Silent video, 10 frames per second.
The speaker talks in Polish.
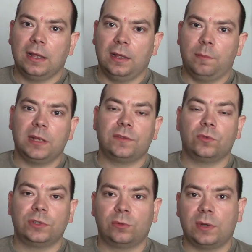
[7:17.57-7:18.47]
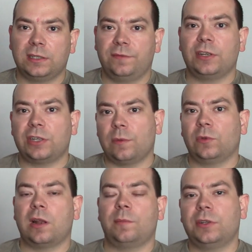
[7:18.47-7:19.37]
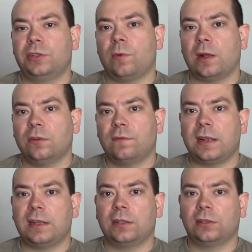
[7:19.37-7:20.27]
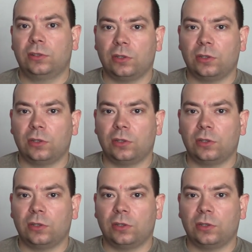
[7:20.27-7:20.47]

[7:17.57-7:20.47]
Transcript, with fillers: e, bez funkcji, które zwiększają to napięcie ładowania,